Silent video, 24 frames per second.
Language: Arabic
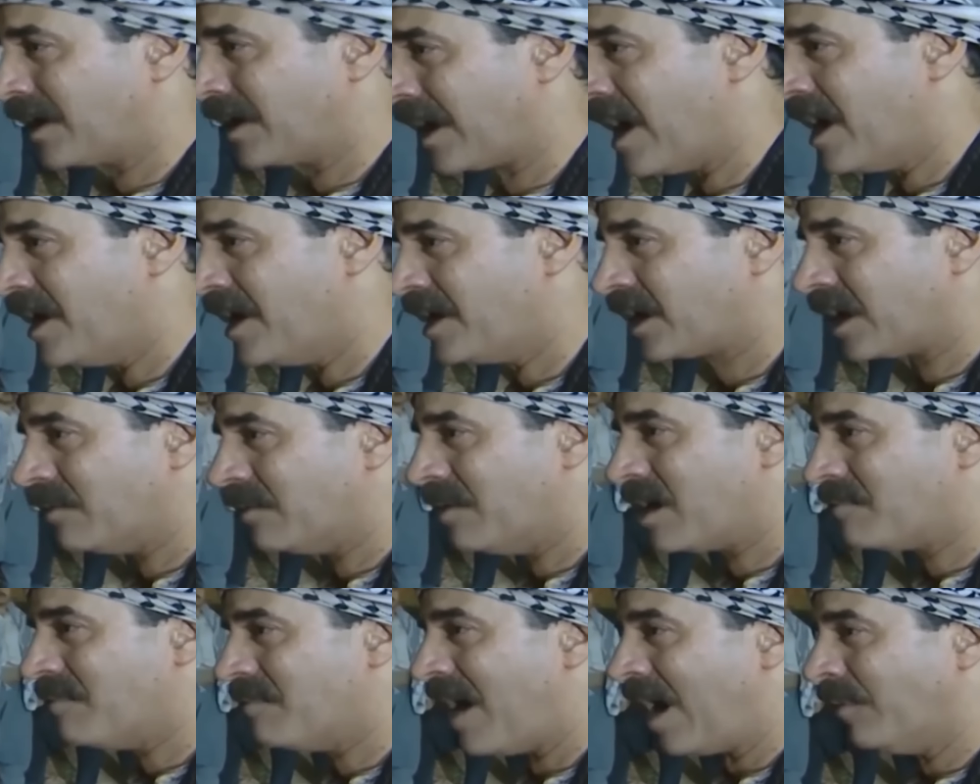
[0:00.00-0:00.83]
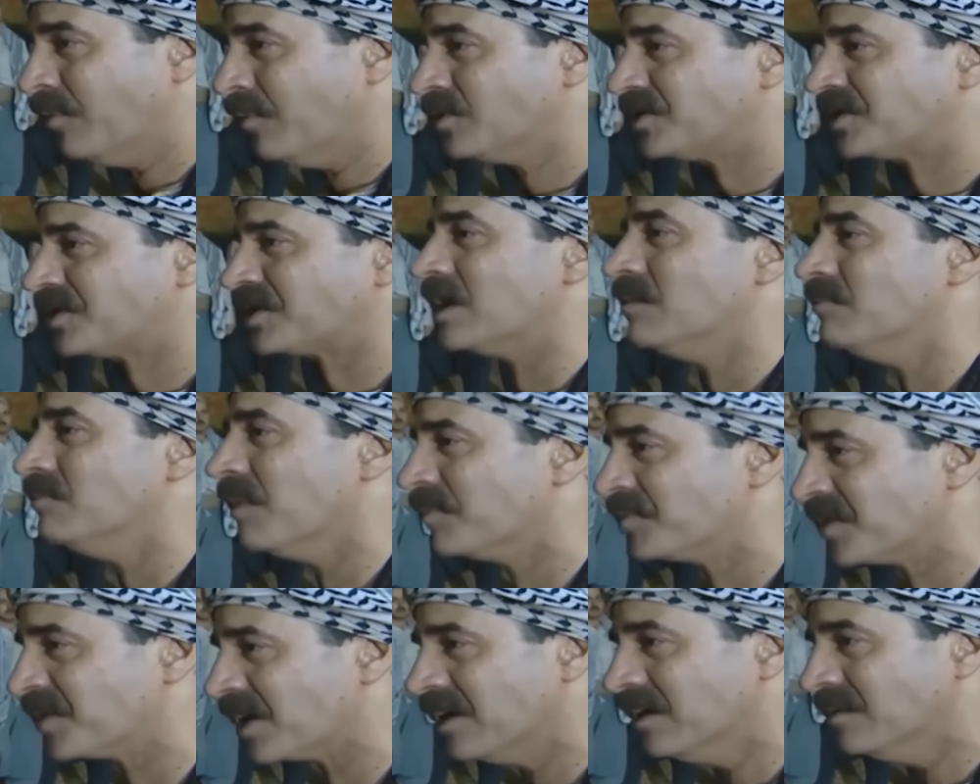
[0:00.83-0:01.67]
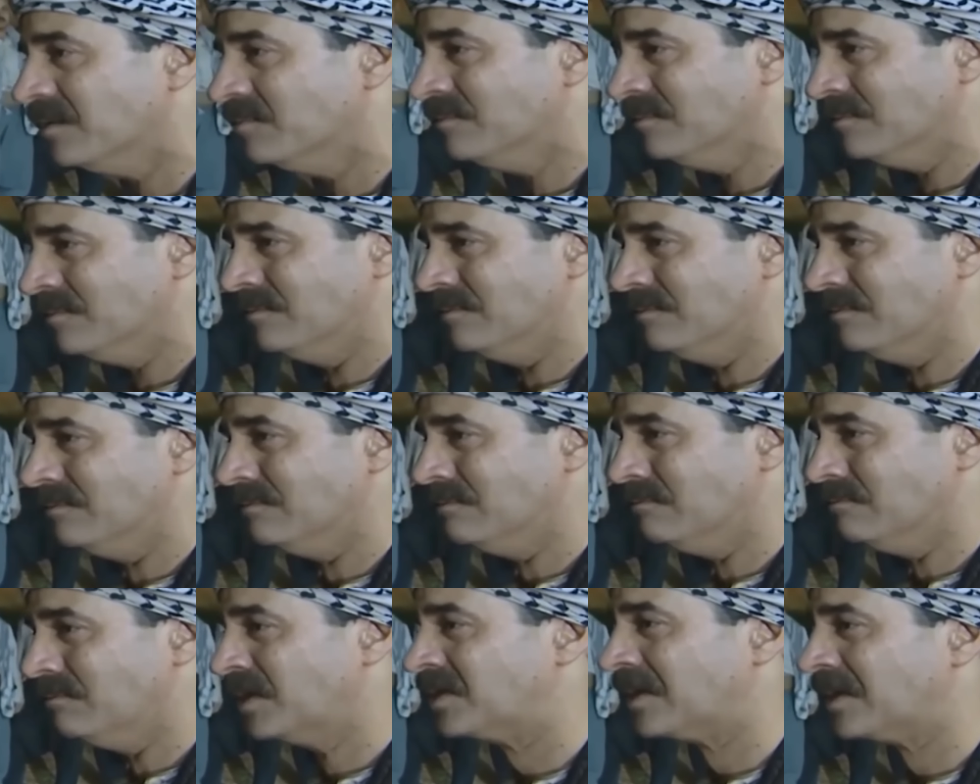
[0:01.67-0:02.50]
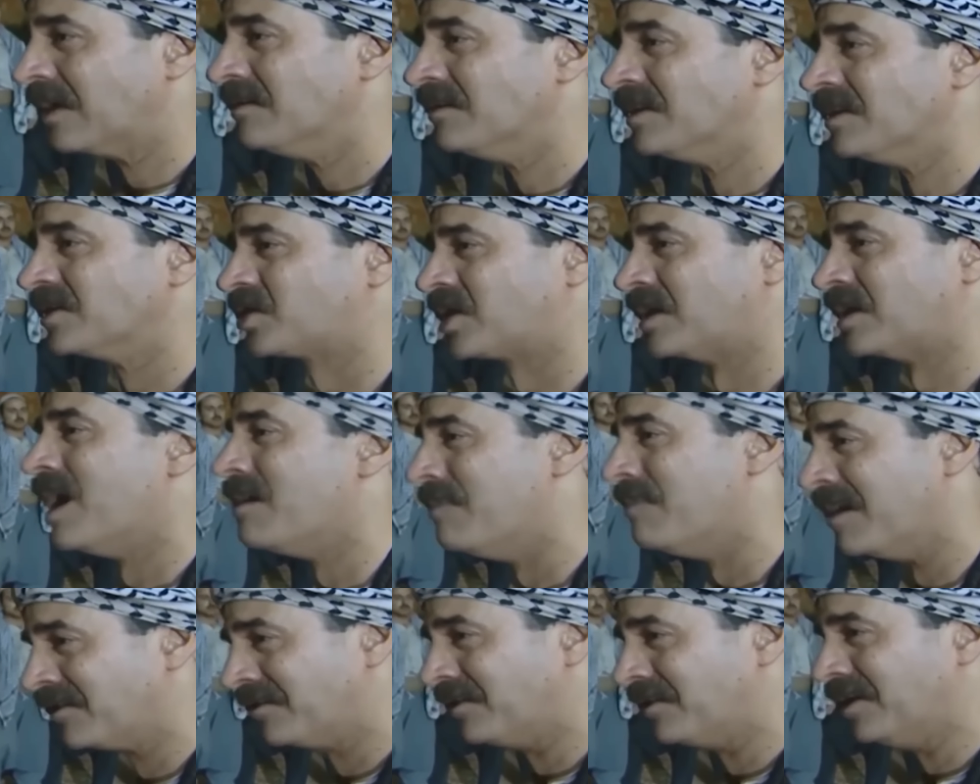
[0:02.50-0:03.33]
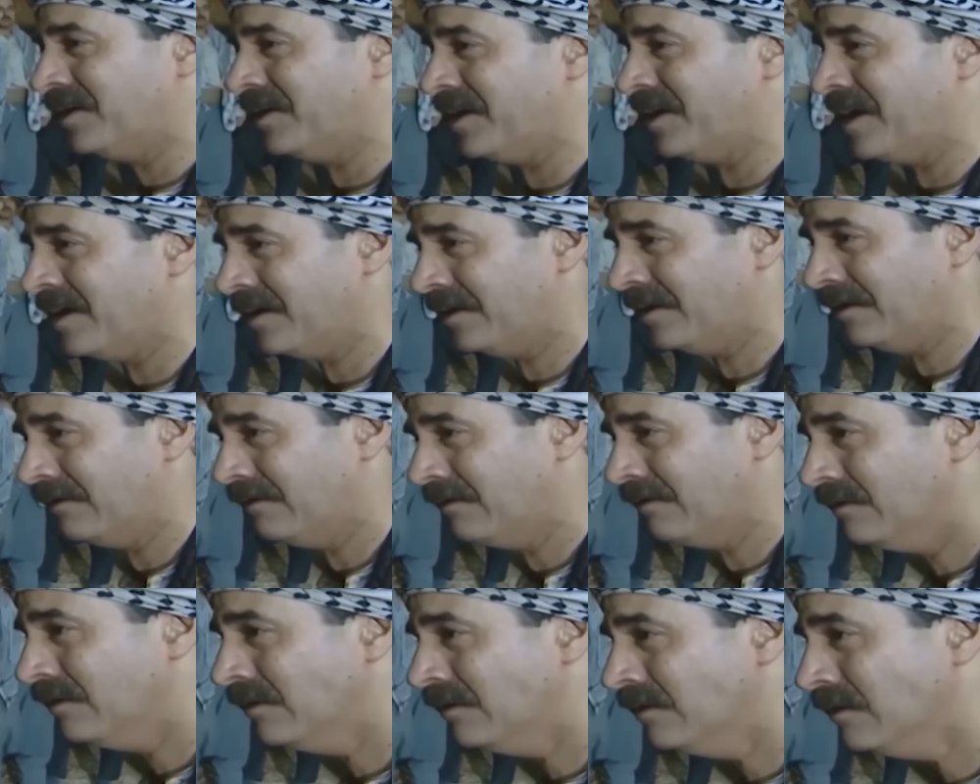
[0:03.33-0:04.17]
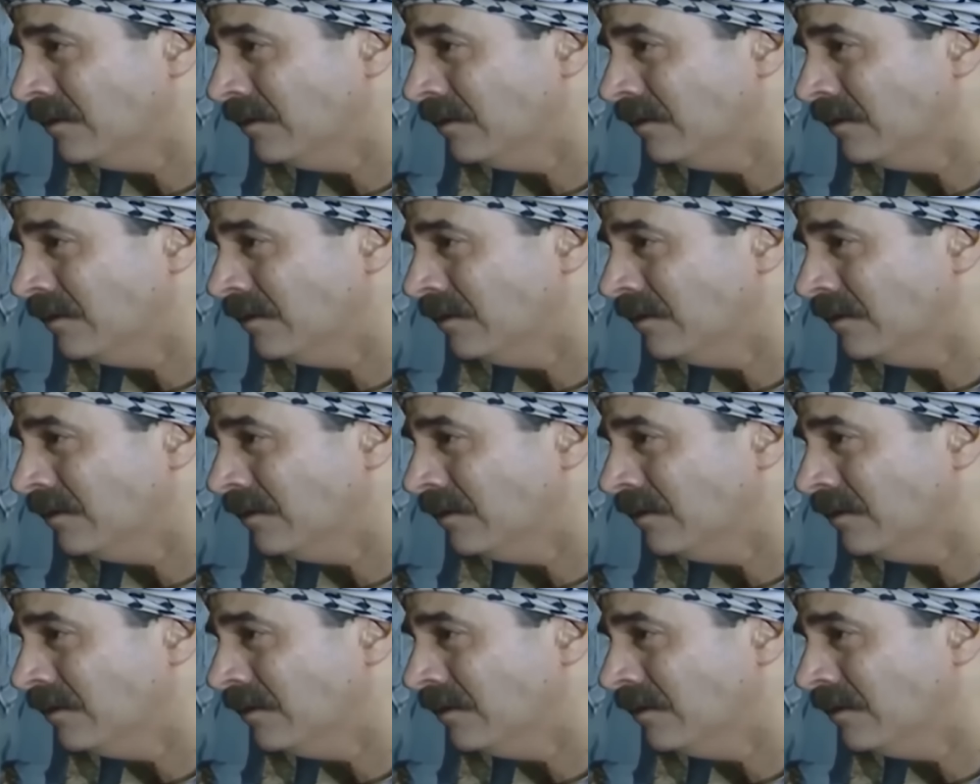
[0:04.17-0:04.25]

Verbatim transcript: هي خالي كمان محبوس ظلم بظلم مثل نص شباب هالديره